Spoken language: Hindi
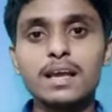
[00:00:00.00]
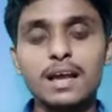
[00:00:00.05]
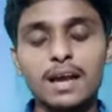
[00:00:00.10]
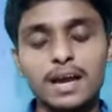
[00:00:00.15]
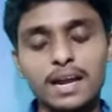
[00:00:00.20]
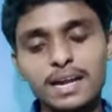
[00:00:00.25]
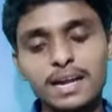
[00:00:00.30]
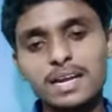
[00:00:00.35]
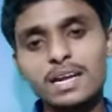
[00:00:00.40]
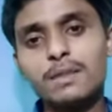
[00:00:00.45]

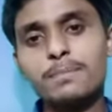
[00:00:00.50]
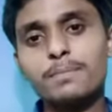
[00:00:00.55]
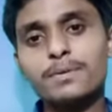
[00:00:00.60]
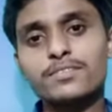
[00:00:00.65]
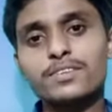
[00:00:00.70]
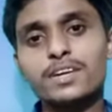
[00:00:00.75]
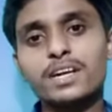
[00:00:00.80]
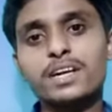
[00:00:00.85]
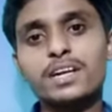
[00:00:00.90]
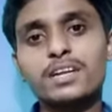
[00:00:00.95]
हंड्रेड
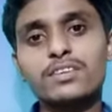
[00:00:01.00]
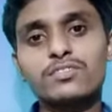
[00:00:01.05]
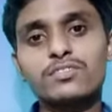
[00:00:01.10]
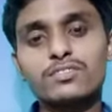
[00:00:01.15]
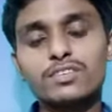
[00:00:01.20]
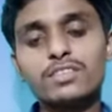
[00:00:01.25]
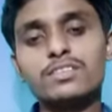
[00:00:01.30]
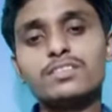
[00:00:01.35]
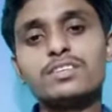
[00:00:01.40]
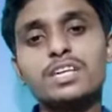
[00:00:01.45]
परसेंट
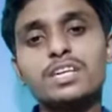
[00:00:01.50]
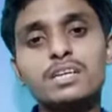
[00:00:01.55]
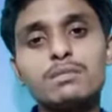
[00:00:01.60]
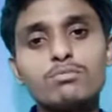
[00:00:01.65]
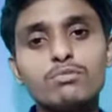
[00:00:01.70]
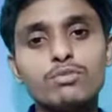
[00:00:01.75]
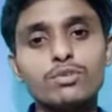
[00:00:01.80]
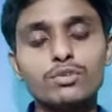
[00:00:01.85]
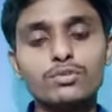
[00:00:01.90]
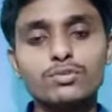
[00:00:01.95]
सिद्ध जड़ी
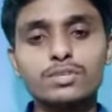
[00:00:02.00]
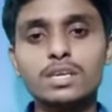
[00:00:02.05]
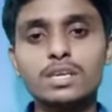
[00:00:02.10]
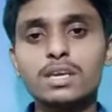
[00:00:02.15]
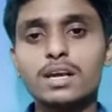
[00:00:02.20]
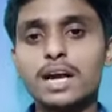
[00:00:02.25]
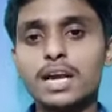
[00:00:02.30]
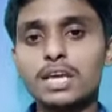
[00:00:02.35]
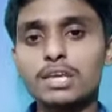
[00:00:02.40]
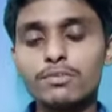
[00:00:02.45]
बूटियों से
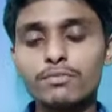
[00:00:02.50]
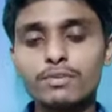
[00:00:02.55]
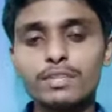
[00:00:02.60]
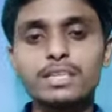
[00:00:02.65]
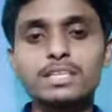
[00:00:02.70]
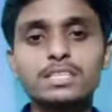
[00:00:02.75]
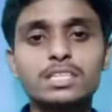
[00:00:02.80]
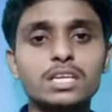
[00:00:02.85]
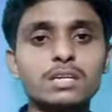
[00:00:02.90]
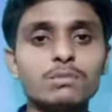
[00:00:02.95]

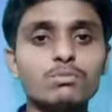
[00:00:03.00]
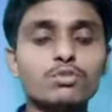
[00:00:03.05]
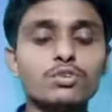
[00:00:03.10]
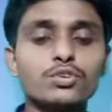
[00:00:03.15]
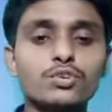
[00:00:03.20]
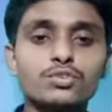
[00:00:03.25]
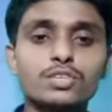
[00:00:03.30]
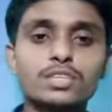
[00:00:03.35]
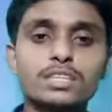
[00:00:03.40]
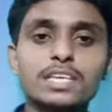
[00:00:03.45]
आयुर्वेदिक जड़ी
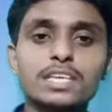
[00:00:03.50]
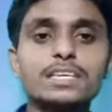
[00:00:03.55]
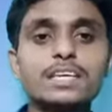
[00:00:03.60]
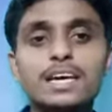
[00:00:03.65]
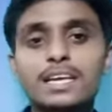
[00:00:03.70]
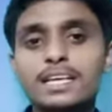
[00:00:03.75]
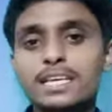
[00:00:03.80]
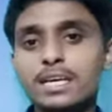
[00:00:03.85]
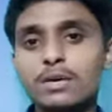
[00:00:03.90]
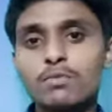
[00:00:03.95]
बूटियों से
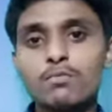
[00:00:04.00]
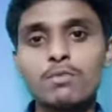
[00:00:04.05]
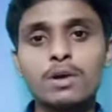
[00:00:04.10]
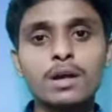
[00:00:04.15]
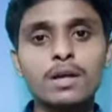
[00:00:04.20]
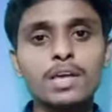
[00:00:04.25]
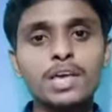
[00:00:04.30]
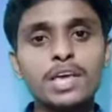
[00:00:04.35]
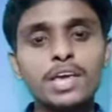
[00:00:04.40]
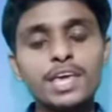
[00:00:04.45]
तैयार किया
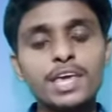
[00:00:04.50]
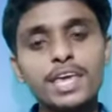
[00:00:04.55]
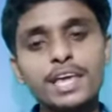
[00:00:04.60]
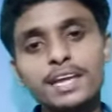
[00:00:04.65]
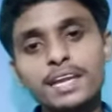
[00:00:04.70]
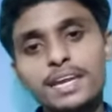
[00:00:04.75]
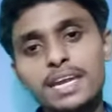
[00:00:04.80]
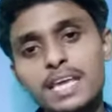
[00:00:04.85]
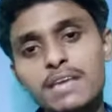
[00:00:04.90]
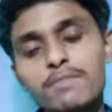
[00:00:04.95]
हुआ एक
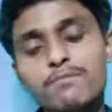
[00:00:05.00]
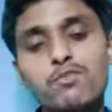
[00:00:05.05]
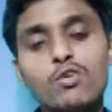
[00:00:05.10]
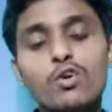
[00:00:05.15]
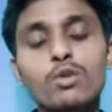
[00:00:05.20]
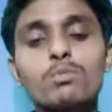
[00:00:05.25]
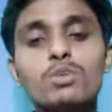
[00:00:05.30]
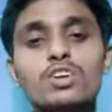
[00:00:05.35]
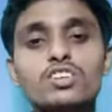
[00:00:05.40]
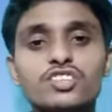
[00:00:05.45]
नई
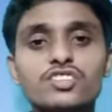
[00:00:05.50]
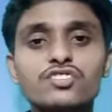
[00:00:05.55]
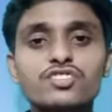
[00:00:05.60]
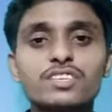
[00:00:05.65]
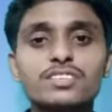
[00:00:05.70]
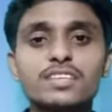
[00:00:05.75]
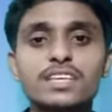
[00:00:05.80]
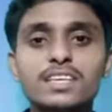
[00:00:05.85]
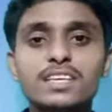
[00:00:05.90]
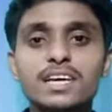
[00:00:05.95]
फॉर्मुलेशन से
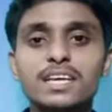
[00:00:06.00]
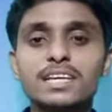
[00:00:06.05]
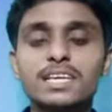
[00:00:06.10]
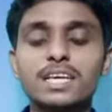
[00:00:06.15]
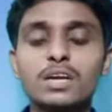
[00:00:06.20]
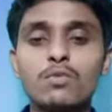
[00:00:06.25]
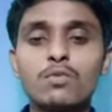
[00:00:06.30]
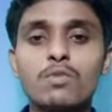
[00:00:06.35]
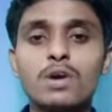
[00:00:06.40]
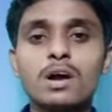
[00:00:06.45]
तैयार
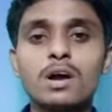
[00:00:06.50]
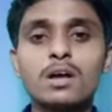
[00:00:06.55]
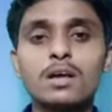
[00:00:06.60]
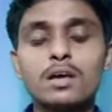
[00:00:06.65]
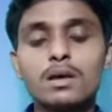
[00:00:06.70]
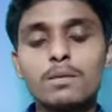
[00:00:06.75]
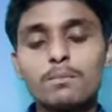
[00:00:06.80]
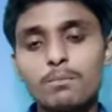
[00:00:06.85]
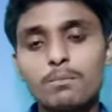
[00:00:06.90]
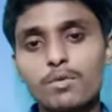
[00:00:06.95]
किया हुआ
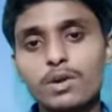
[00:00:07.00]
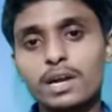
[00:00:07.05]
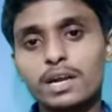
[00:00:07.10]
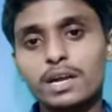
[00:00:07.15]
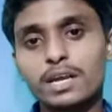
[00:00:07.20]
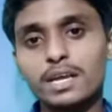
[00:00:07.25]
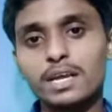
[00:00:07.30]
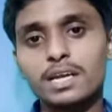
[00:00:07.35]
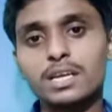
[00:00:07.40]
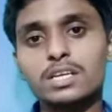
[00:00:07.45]
प्रोडक्ट
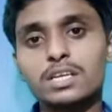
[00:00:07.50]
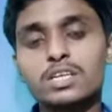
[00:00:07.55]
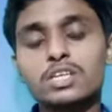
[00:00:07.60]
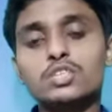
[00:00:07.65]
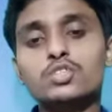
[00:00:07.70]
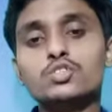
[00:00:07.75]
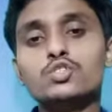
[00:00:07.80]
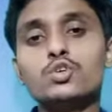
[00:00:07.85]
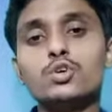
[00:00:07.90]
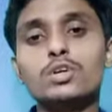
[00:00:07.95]
है
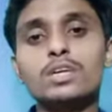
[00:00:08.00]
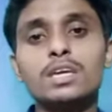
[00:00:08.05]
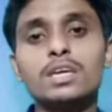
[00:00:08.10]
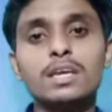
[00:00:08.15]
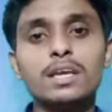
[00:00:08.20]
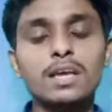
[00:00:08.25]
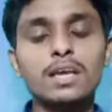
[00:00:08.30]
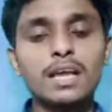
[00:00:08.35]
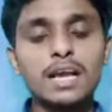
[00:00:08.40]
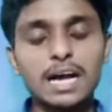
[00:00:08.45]
जो कि
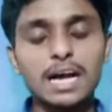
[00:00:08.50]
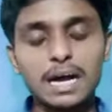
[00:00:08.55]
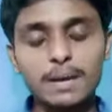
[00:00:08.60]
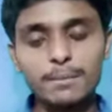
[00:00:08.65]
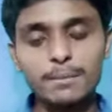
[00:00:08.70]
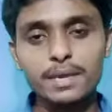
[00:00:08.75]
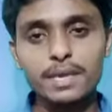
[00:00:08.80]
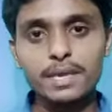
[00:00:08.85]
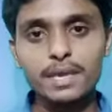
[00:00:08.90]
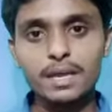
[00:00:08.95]

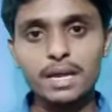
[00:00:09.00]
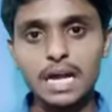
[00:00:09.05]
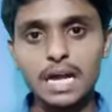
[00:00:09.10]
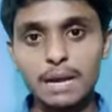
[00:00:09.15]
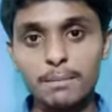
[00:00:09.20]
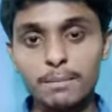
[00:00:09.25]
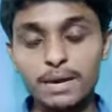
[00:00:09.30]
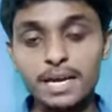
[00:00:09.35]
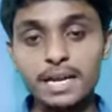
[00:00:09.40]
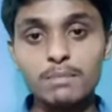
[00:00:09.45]
हमें
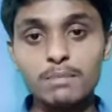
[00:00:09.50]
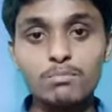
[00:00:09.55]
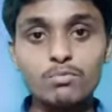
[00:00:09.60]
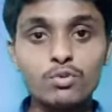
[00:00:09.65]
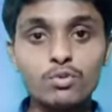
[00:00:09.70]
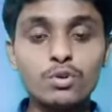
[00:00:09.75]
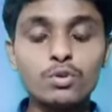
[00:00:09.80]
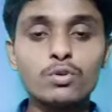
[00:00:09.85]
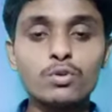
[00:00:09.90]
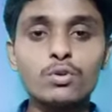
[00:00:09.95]
हमारे
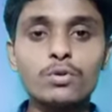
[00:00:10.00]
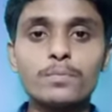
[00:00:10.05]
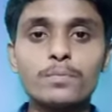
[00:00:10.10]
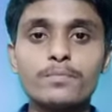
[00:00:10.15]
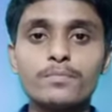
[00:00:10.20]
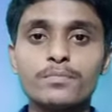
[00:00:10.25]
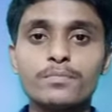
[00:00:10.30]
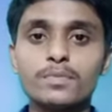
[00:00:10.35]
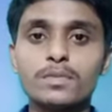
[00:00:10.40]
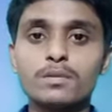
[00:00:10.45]
मूड को
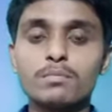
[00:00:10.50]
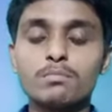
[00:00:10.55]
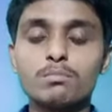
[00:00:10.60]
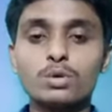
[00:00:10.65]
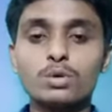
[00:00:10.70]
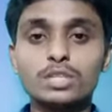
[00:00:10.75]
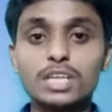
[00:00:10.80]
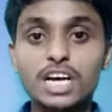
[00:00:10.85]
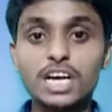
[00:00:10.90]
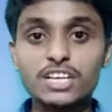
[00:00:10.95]

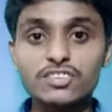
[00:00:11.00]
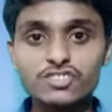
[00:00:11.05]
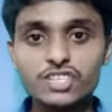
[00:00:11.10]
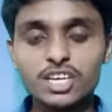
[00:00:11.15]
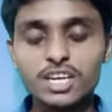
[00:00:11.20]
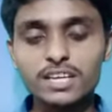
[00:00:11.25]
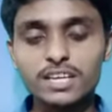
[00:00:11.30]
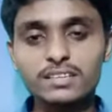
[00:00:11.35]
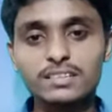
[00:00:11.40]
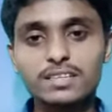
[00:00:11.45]
बहुत
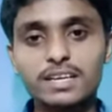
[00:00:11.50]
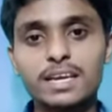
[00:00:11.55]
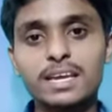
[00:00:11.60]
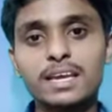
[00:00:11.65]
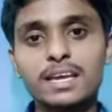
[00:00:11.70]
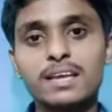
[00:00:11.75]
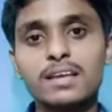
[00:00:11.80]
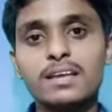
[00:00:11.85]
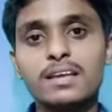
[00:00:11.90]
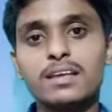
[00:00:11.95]
अच्छा रखता
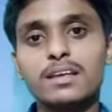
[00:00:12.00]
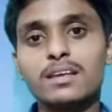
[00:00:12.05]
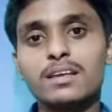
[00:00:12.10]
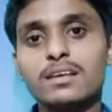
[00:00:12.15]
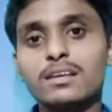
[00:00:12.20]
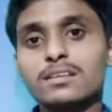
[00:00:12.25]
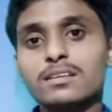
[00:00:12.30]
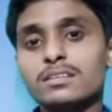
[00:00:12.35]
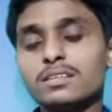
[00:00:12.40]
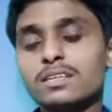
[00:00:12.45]
है
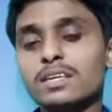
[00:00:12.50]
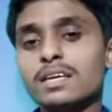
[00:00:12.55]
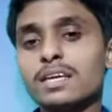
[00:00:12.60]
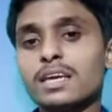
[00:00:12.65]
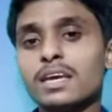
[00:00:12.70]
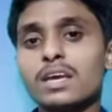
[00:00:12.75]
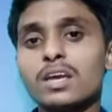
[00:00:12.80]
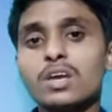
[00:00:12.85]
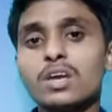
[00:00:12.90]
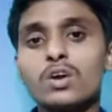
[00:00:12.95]
ठीक
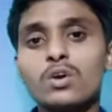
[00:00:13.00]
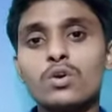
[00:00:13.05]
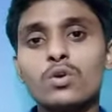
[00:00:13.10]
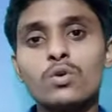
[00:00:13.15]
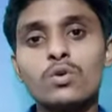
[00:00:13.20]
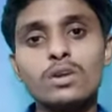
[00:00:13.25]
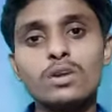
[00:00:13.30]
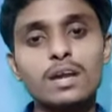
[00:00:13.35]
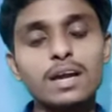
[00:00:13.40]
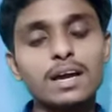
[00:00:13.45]
है
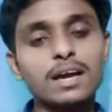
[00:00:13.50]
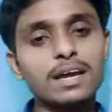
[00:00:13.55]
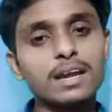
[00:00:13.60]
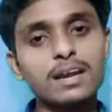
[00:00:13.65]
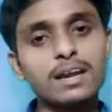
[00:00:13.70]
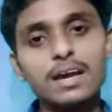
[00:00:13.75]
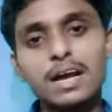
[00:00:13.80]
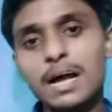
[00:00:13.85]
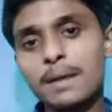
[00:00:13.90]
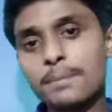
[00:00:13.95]
और अगर
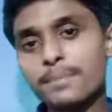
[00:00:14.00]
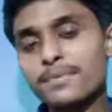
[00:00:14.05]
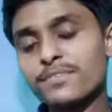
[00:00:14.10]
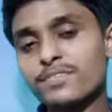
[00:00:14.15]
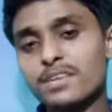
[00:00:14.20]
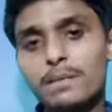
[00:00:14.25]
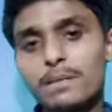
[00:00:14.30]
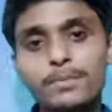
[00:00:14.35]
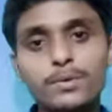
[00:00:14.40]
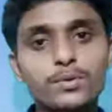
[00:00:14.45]
आप
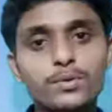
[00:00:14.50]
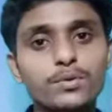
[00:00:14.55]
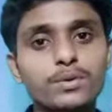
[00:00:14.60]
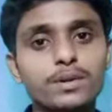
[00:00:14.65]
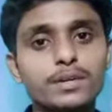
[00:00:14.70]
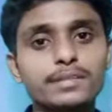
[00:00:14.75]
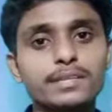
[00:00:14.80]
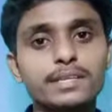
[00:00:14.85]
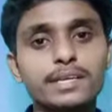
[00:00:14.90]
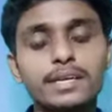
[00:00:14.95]
इसका प्रयोग
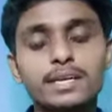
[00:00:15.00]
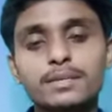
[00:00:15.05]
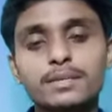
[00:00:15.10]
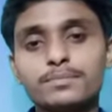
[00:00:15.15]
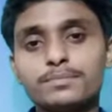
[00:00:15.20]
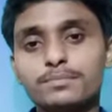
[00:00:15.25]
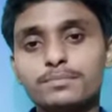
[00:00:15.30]
करते हैं